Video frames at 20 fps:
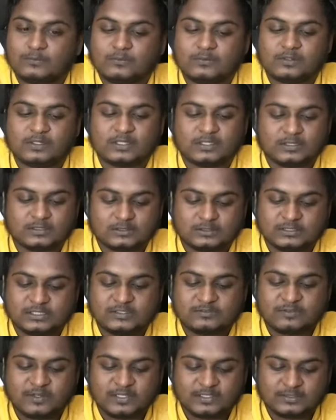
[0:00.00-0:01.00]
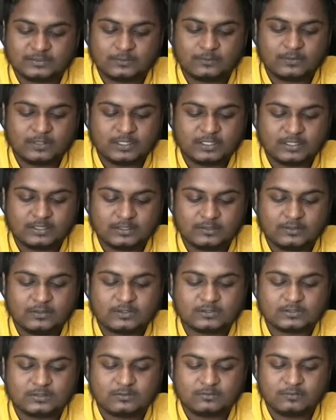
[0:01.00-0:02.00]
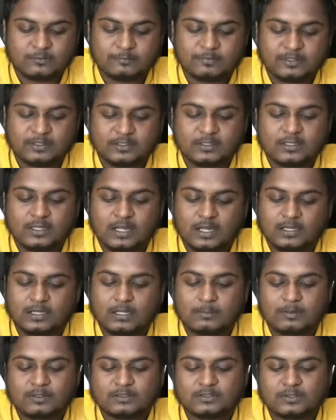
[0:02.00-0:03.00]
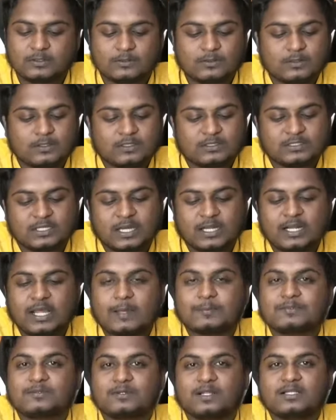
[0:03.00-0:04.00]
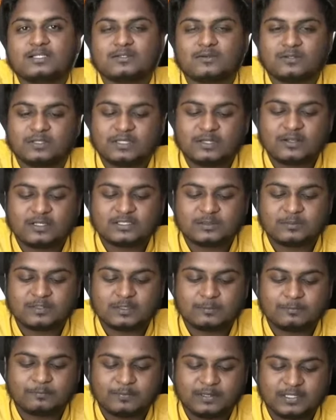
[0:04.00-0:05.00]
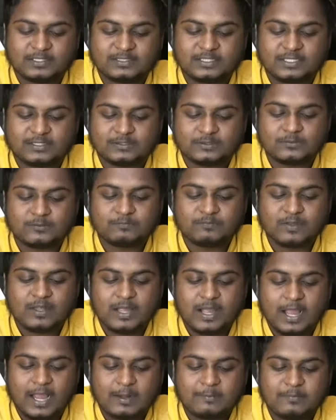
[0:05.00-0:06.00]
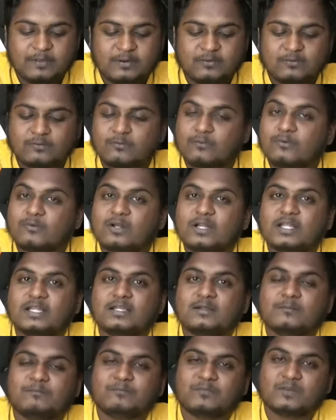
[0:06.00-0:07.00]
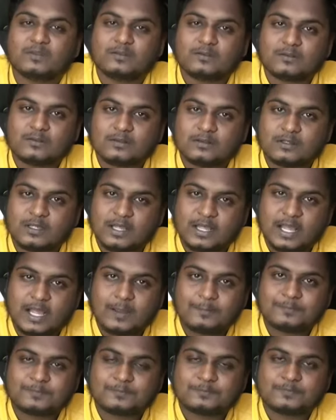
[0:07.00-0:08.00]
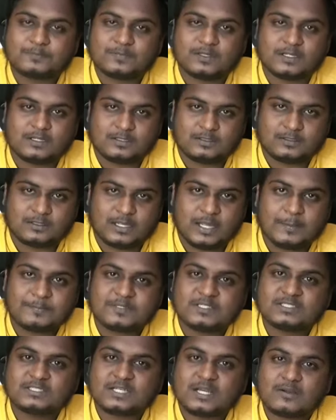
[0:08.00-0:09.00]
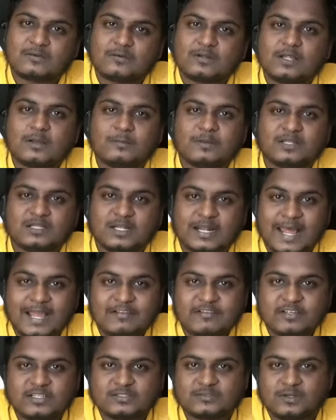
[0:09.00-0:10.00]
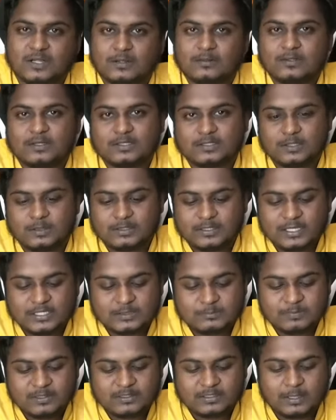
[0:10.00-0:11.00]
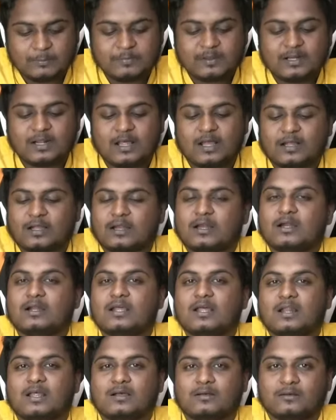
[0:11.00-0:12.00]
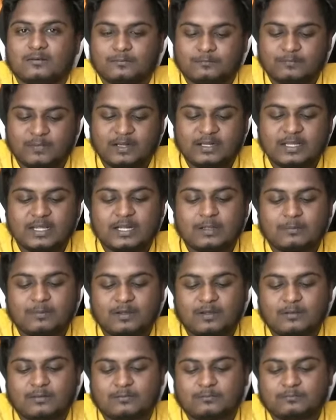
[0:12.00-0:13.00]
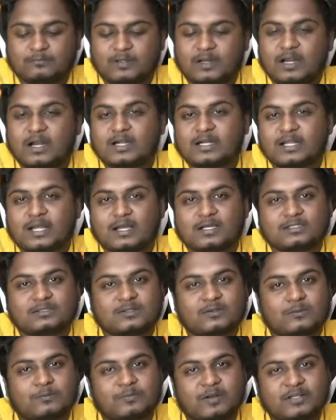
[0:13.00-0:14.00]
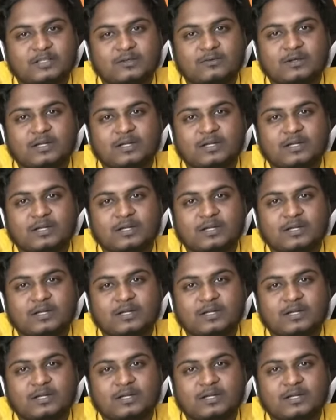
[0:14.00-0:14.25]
ఊట్ జీ ఫైవ్ సోనీ ఇరస్ నో విపిక్ హంగామా సో చాలా యాప్స్ ఉన్నాయి సో దీనిలో నుంచి అయితే ప్లే చేయొచ్చు అండ్ మీరు ఓన్లీ యాప్ యాప్స్ నుంచి కాకుండా మీరు లాంగ్వేజెస్ కూడా ఇన్ కేస్ మీరు తమిళ కన్నడ మలయాళమ మరాఠియా సో ప్రతి